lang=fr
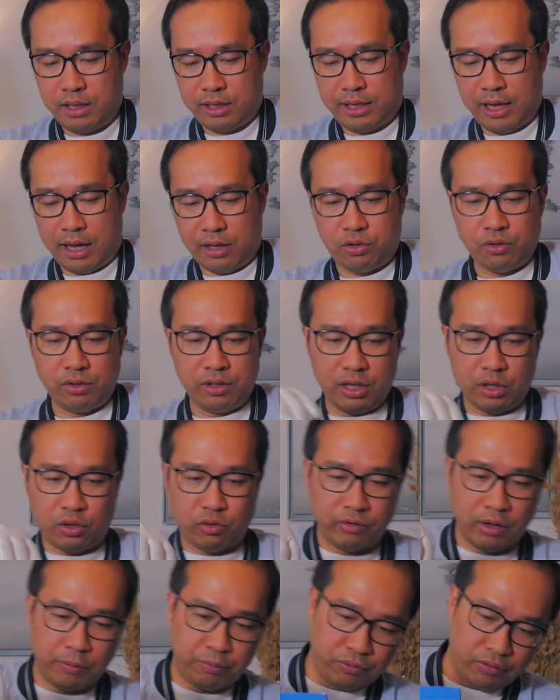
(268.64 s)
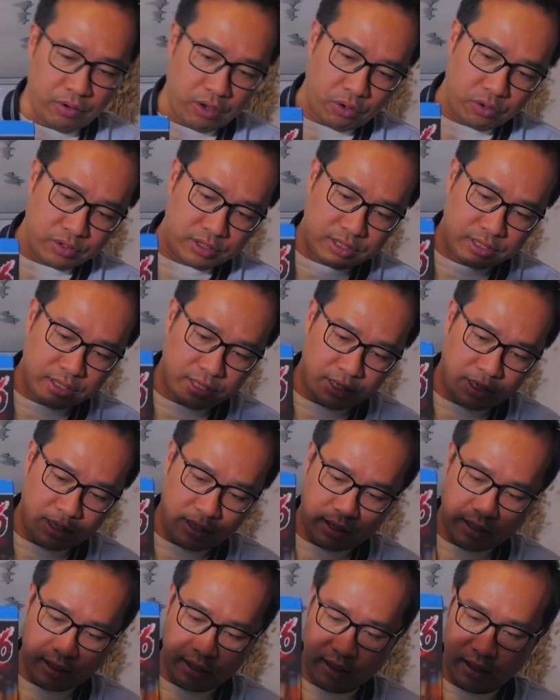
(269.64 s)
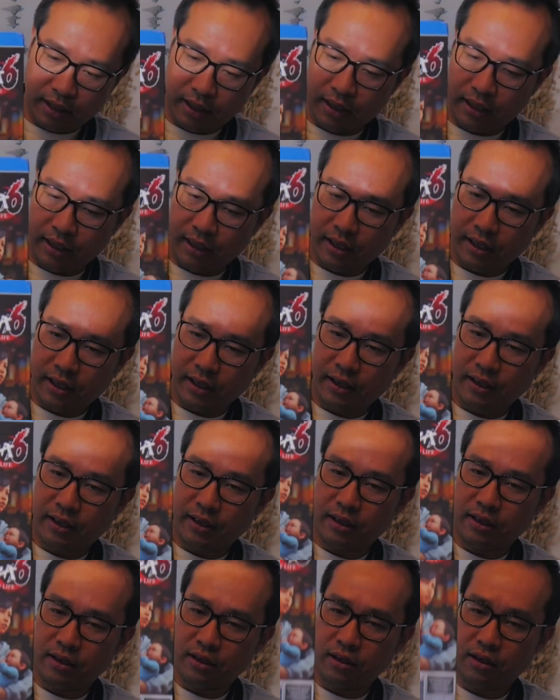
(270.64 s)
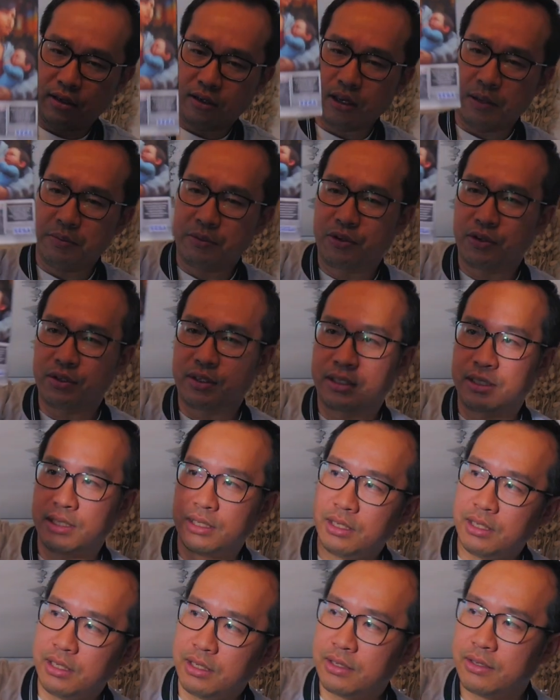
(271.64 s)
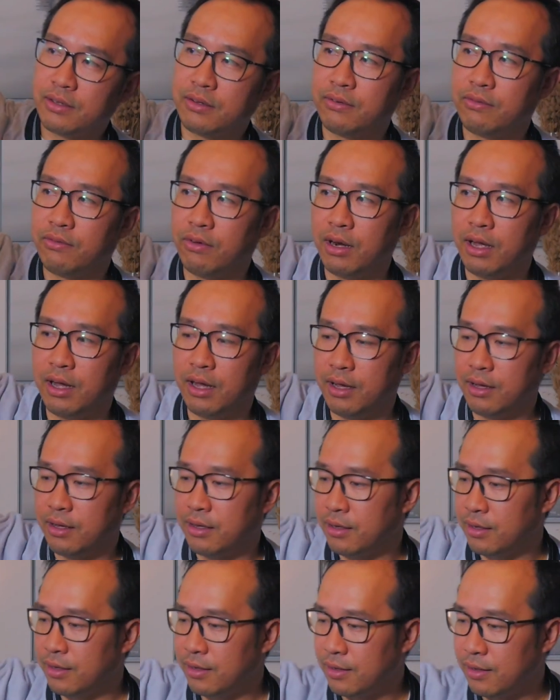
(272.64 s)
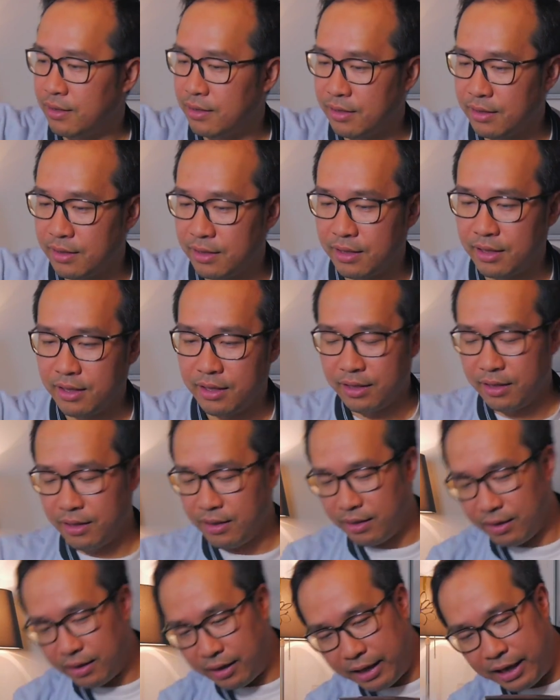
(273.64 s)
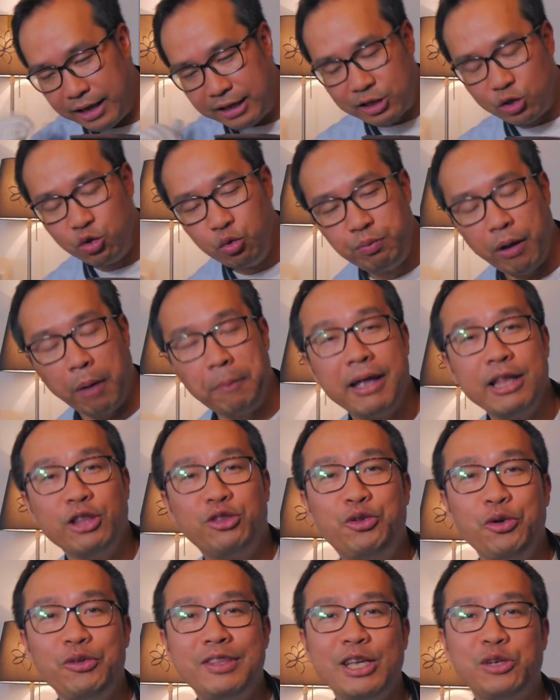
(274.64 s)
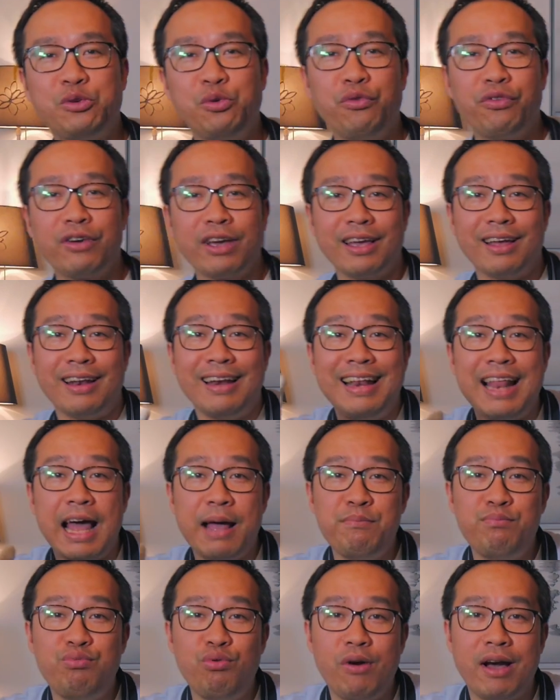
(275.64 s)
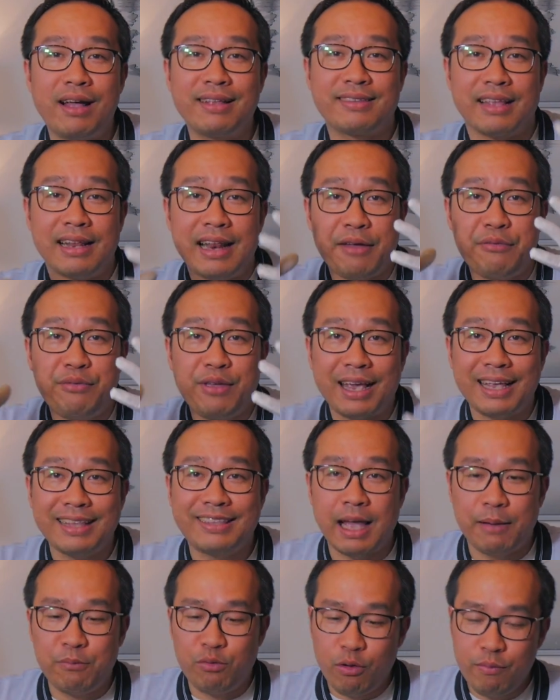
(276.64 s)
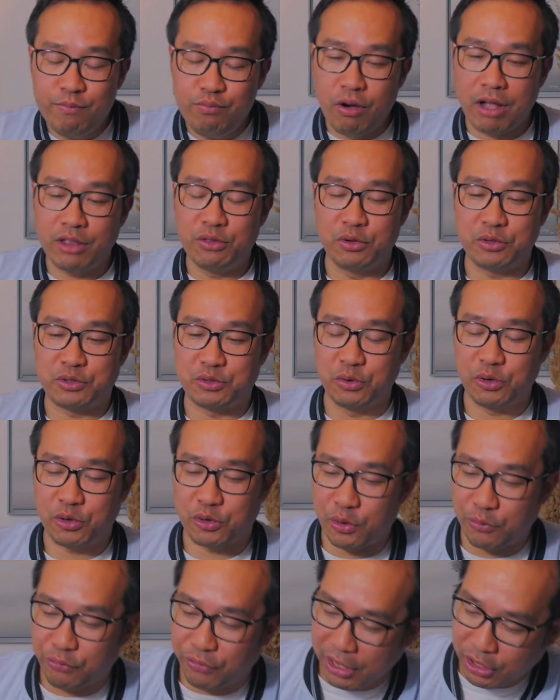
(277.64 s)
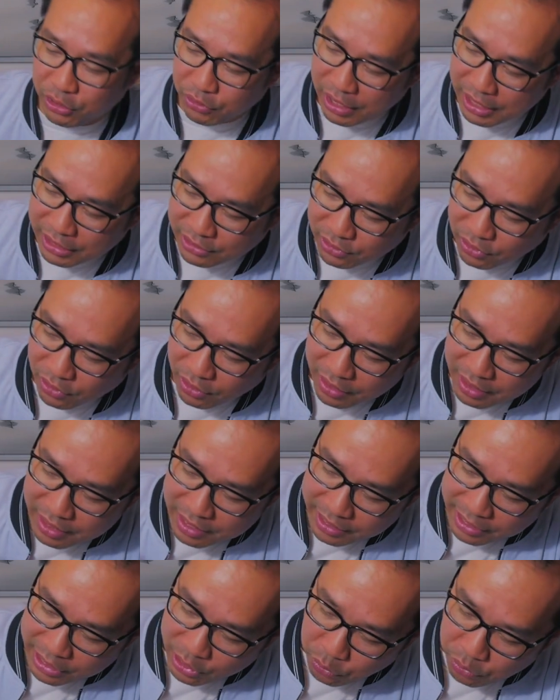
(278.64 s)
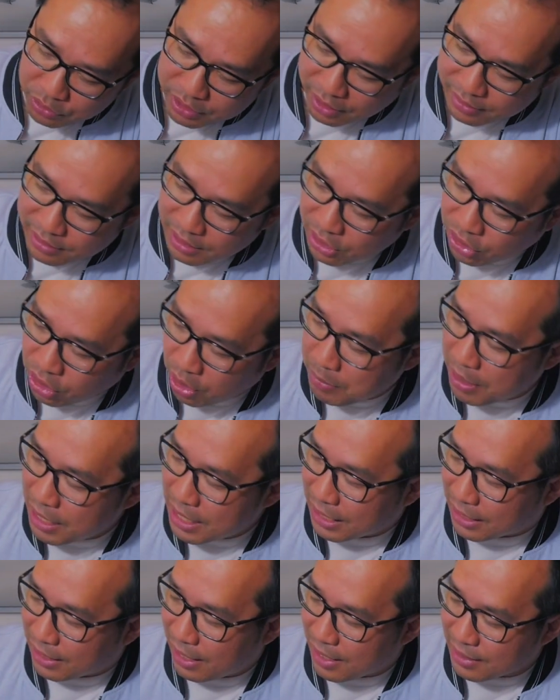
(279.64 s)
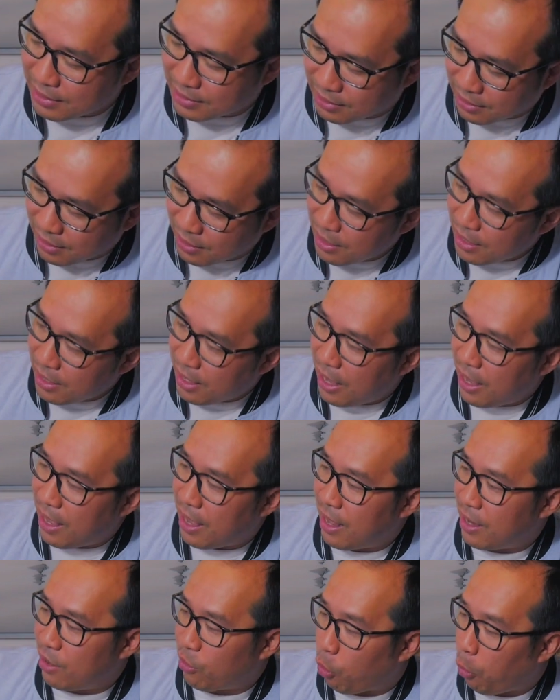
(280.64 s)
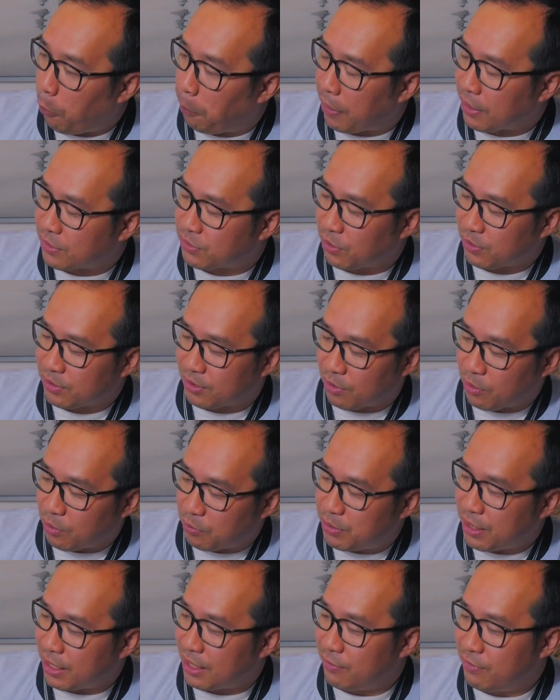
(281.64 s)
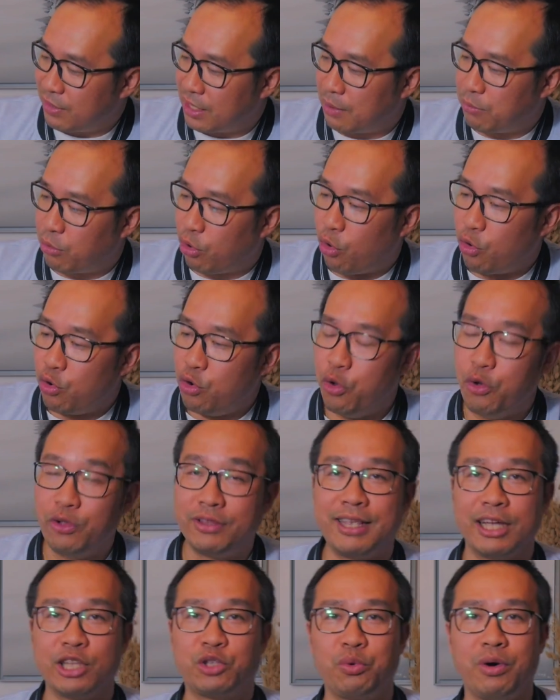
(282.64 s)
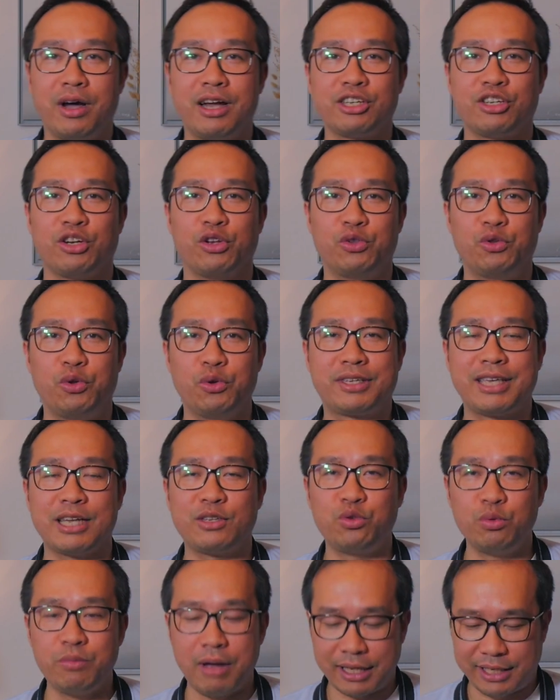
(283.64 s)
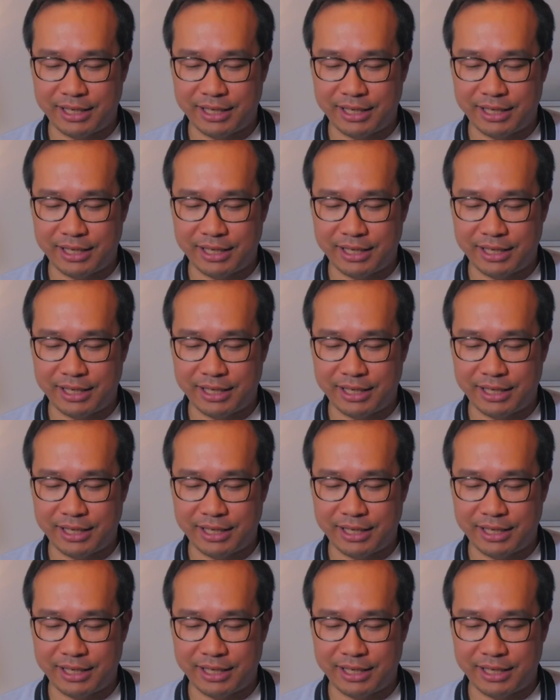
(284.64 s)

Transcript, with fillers: cartonnée qu'on va pouvoir retirer, comme ceci, voilà et qui nous permet de découvrir la boîte, la véritable boîte de ce coffret collector. Et regardez comme elle est classe. Elle représente euh, bien évidemment le tatouage de Kazuma